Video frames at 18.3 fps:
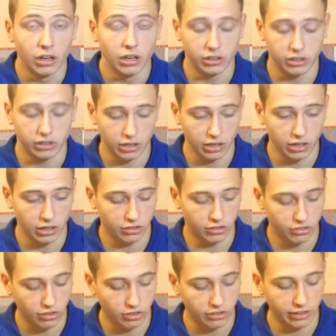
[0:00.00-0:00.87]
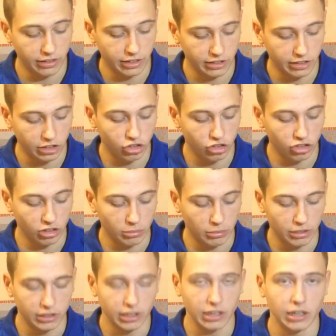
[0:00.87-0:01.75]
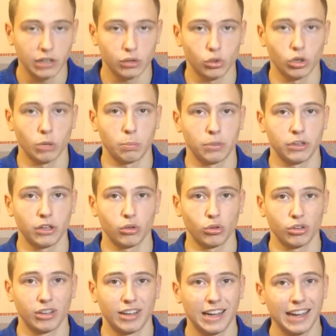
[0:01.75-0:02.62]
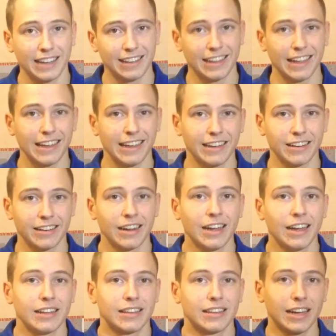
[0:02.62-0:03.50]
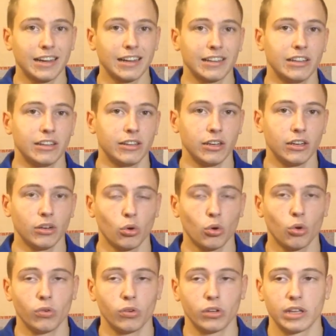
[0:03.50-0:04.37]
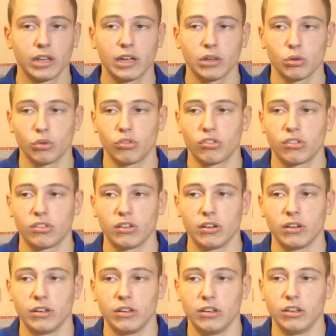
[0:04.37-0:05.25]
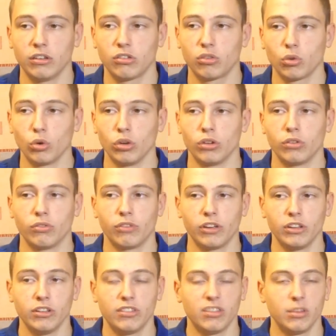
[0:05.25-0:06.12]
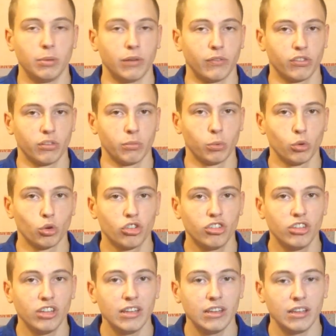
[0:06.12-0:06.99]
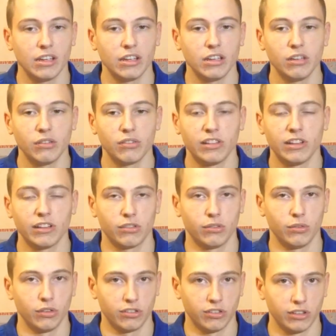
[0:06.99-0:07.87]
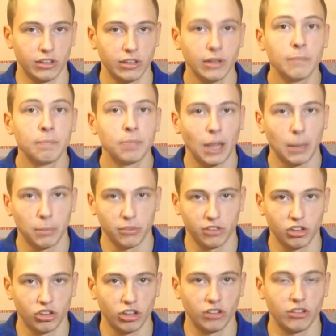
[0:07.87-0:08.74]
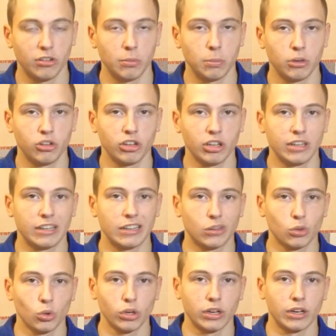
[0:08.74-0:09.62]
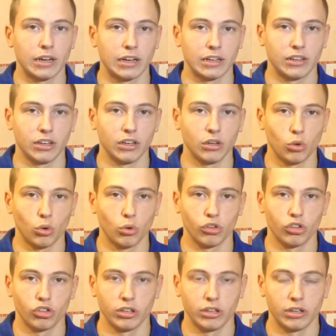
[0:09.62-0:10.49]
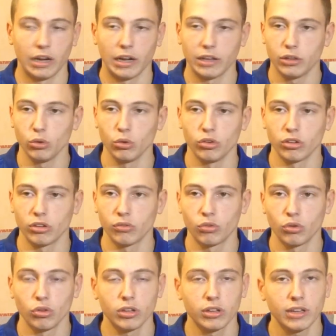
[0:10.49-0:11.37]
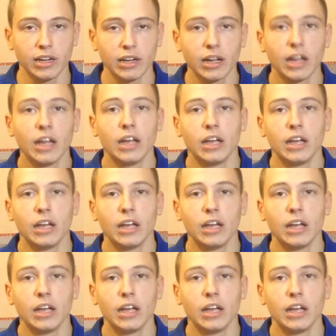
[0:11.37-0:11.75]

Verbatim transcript: это действительно отличная модель, которая подойдет как для игр, так и для тренировок, да, то есть э, не стоит вводить себя в заблуждение и вследствие цены обозначать эти перчатки только как тренировочные. Отнюдь это все не так,